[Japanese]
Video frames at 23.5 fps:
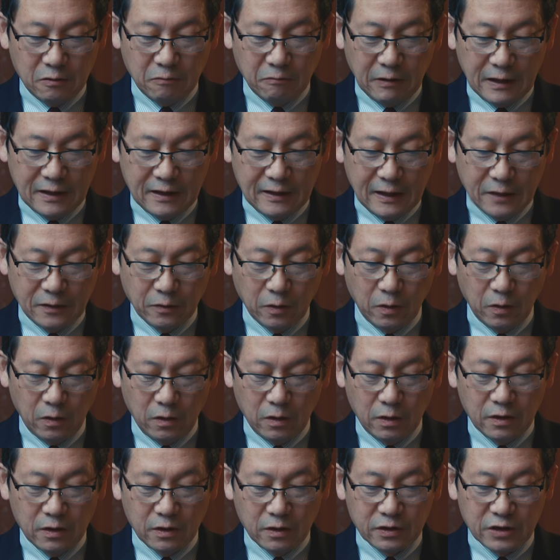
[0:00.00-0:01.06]
我らの
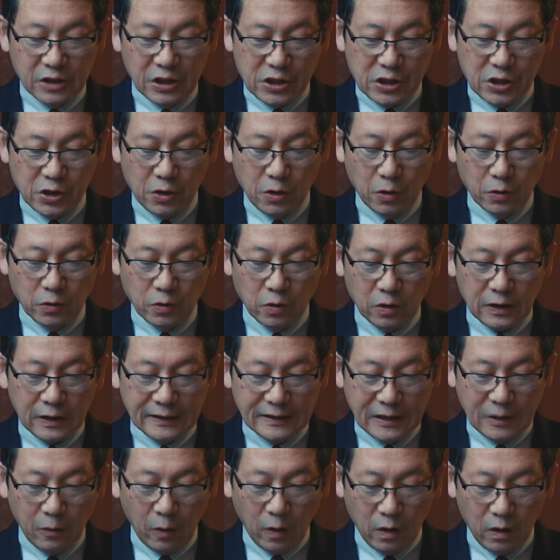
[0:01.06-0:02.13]
日曜の
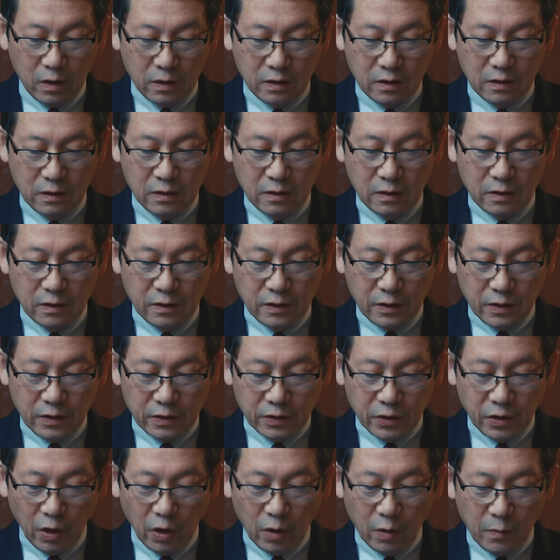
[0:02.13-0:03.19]
糧を
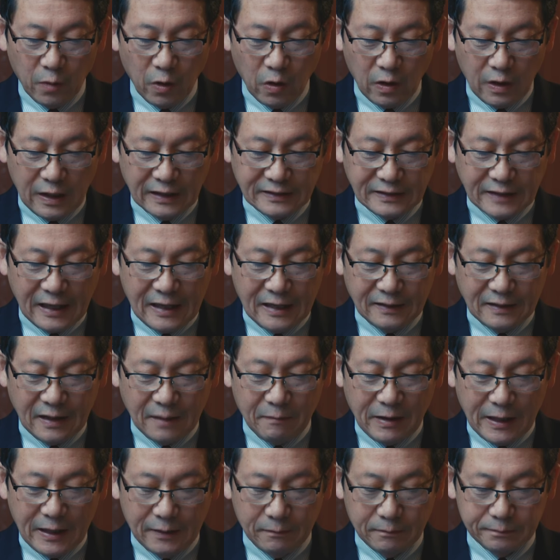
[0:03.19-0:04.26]
今日も与えた
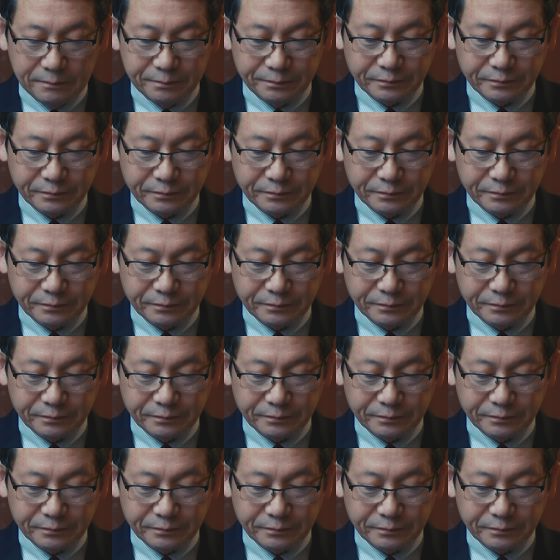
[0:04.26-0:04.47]
まえ。